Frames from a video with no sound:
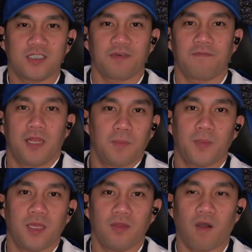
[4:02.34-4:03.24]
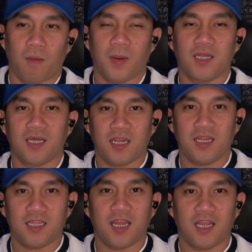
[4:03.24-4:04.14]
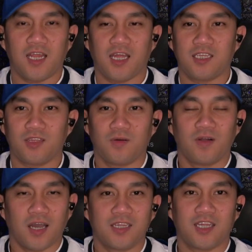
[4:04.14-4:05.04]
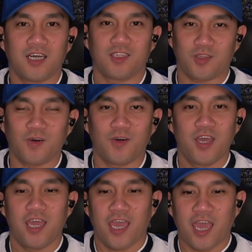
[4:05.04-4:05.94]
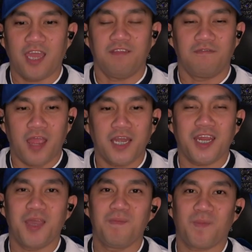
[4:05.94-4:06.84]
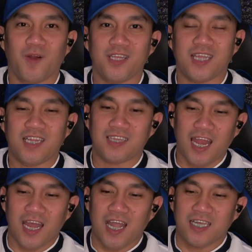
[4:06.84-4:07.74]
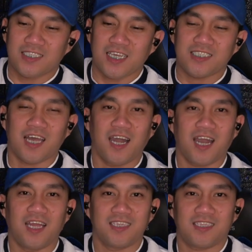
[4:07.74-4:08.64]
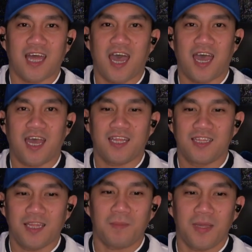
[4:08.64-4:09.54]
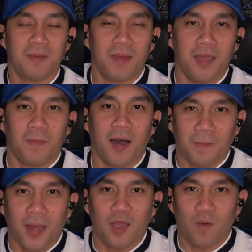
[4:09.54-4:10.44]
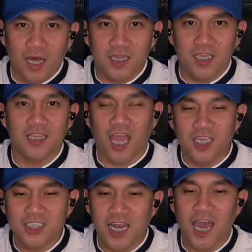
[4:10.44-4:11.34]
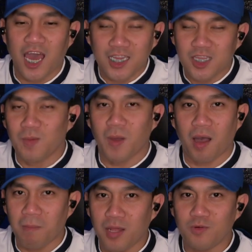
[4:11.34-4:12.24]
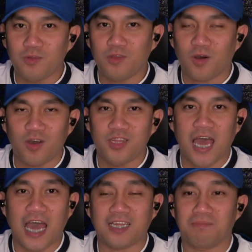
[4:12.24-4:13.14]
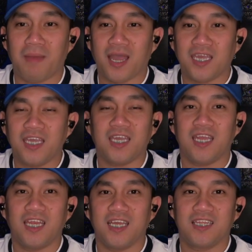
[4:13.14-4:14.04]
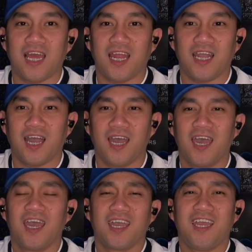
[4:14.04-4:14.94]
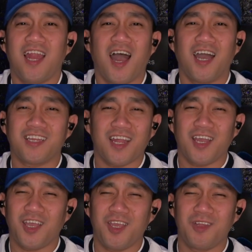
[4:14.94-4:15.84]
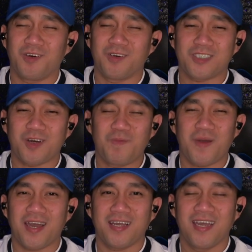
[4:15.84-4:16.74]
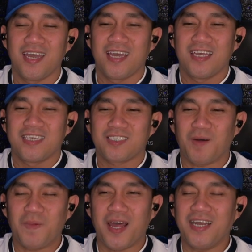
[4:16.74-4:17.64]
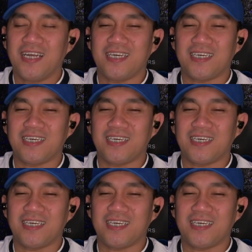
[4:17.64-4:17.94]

sa Filipino, kapag narinig talaga natin tong kantang to. And very important talaga sa isang kanta na may maipapahiwatig tayo sa lahat ng mga manunood at makikinig talaga. Kailangan talaga yun, no? Sobrang, sobrang